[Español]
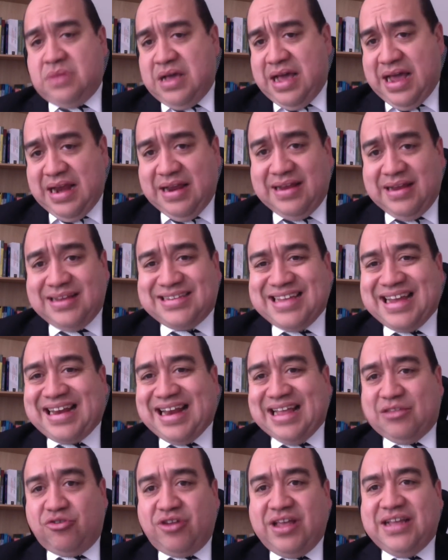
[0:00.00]
a esa
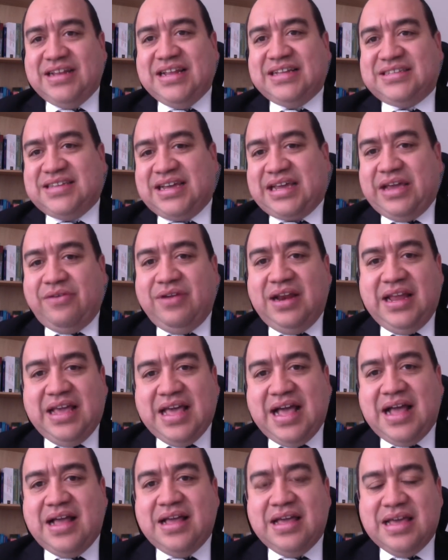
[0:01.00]
declaratoria de
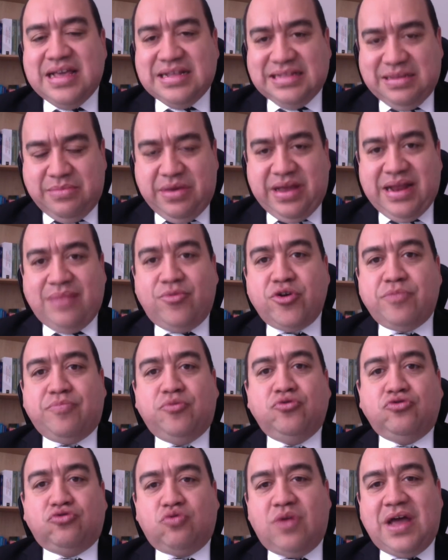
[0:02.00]
inexequibilidad de manera muy
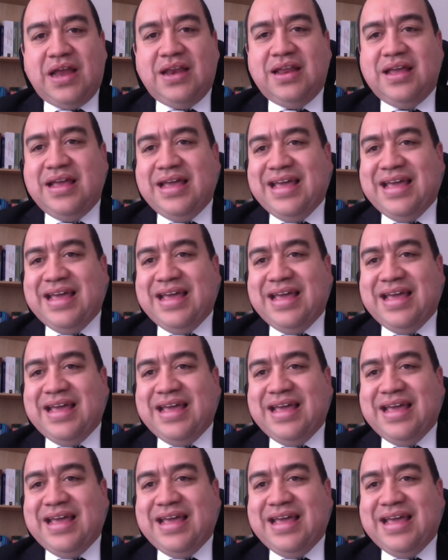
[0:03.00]
puntual